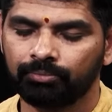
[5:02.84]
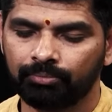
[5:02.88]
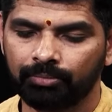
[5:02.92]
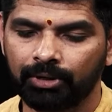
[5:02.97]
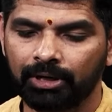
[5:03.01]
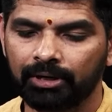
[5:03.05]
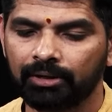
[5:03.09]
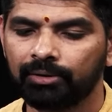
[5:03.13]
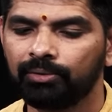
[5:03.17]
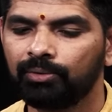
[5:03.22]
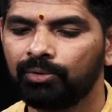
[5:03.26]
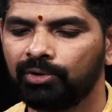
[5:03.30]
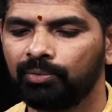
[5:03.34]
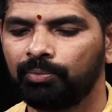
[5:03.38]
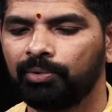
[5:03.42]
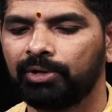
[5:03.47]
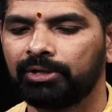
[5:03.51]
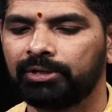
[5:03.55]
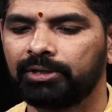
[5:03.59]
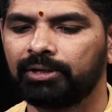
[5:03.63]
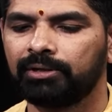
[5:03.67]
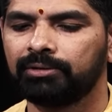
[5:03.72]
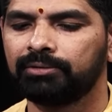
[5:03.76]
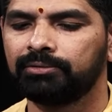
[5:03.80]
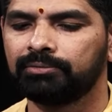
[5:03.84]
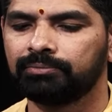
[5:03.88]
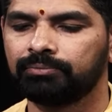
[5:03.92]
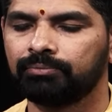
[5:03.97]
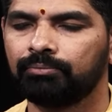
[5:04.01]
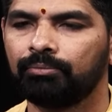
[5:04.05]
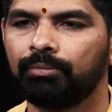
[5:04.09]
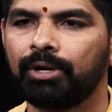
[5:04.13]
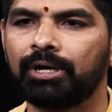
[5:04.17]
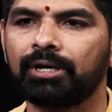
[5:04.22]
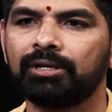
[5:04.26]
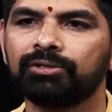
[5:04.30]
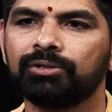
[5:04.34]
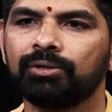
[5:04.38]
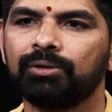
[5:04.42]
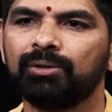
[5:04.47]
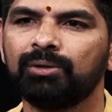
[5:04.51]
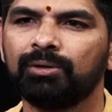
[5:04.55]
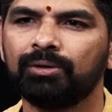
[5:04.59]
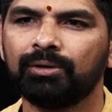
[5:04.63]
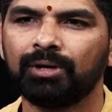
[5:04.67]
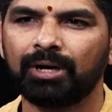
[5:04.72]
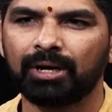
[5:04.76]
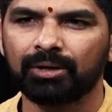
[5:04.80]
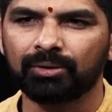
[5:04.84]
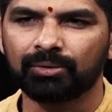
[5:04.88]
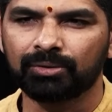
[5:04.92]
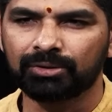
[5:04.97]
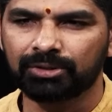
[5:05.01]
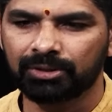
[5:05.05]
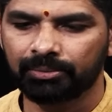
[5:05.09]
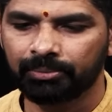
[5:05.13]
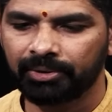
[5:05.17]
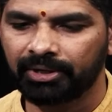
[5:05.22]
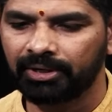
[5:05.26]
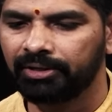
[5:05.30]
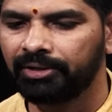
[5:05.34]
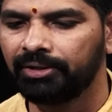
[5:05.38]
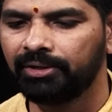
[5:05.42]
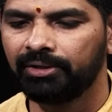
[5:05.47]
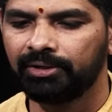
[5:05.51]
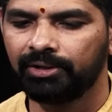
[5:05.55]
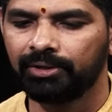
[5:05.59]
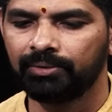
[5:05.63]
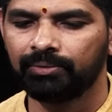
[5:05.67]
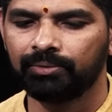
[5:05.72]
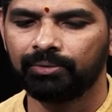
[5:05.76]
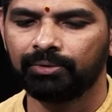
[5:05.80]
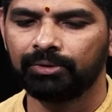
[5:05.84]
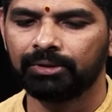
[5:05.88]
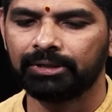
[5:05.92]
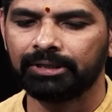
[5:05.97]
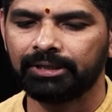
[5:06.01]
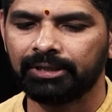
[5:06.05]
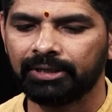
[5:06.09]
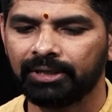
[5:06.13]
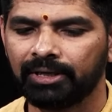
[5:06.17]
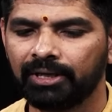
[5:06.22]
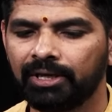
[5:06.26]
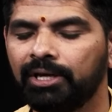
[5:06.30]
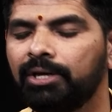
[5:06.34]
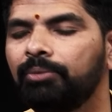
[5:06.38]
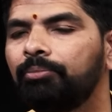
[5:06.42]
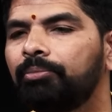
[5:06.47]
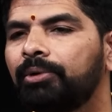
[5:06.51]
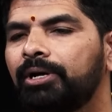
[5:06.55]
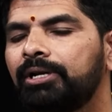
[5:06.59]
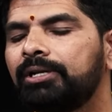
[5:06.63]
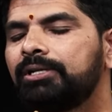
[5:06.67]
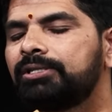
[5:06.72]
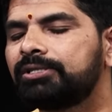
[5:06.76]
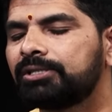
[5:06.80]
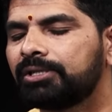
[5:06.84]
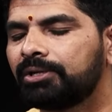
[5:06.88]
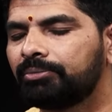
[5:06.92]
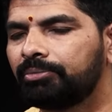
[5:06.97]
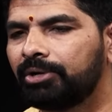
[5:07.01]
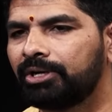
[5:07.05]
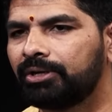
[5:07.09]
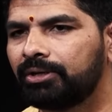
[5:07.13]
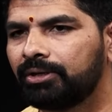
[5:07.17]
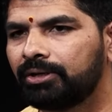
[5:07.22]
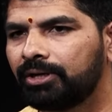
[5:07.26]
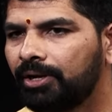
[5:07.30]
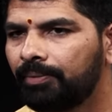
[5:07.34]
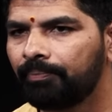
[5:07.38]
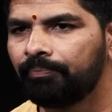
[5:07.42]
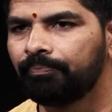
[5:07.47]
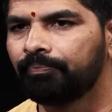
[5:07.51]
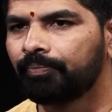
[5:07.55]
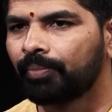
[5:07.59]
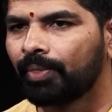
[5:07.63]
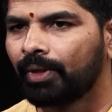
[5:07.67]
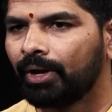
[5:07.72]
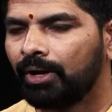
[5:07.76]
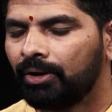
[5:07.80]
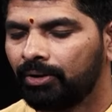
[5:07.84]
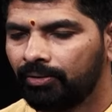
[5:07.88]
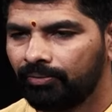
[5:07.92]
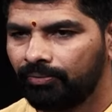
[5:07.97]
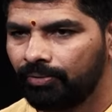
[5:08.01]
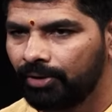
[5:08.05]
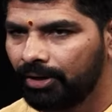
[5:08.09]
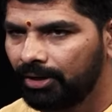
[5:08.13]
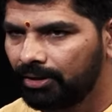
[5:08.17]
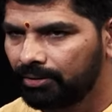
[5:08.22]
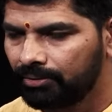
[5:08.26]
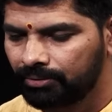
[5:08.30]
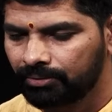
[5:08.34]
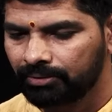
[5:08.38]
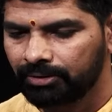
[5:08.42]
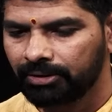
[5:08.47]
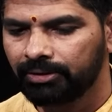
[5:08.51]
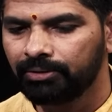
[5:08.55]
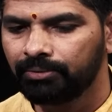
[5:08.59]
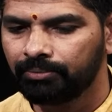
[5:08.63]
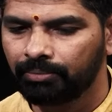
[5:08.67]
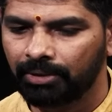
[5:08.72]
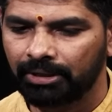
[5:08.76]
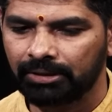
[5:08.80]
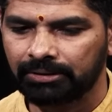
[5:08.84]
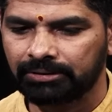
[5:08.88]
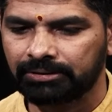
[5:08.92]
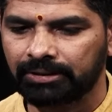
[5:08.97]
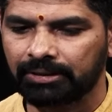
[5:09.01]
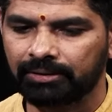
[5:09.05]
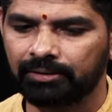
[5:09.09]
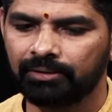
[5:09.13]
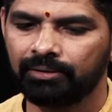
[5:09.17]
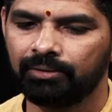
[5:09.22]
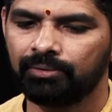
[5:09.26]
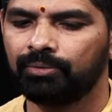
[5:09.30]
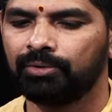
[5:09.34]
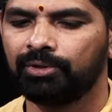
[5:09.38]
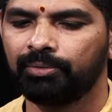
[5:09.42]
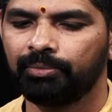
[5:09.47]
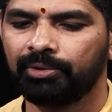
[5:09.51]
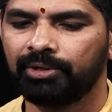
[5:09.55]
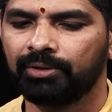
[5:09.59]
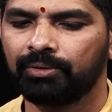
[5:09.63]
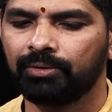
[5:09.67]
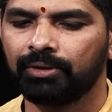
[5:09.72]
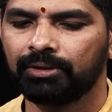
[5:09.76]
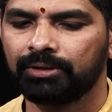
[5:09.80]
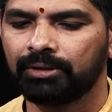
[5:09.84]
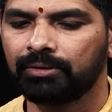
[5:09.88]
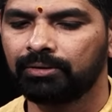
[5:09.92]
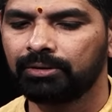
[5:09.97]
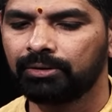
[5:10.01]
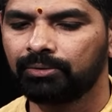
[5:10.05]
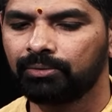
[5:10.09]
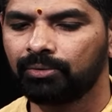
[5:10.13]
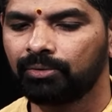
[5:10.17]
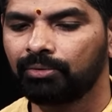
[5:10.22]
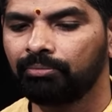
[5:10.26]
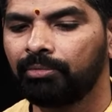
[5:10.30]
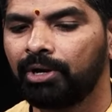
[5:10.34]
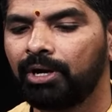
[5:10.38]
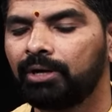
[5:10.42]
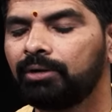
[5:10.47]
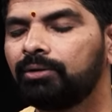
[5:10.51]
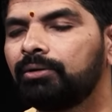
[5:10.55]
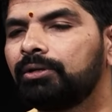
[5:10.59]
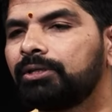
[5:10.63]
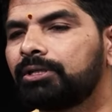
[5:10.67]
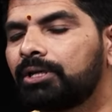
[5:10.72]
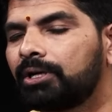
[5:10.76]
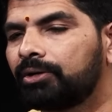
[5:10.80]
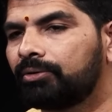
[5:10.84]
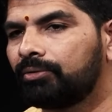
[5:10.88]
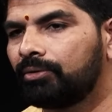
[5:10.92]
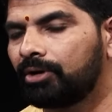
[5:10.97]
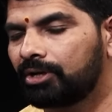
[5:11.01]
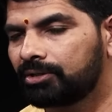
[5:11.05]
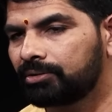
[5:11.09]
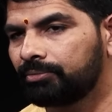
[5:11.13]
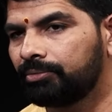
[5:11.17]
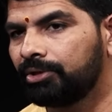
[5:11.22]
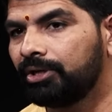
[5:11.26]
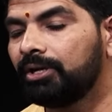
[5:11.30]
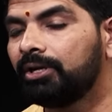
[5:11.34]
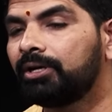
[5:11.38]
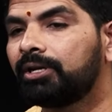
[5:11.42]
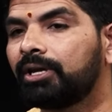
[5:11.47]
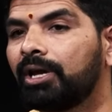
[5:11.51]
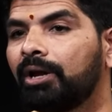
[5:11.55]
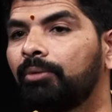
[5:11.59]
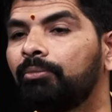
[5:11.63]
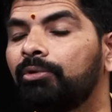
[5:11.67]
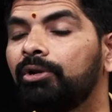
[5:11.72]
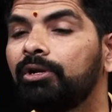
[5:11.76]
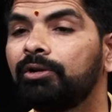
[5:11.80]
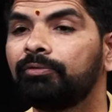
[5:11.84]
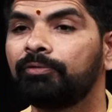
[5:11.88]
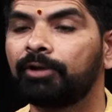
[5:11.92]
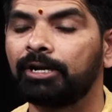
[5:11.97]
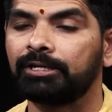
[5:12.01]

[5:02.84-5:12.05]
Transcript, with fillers: బలం కోల్పోతారు ఉంటారు మనసులో అనవసరమైన గిల్టీ ఉంటుంది ఏ పని చేయబట్టినా ఫెయిల్ అవుతుంది ఇది బాగా చక్కగా గుర్తుపెట్టుకోవాలి తర్వాత దుర్మార్గుల సహవాసం ఈ టైంలో వీళ్ళు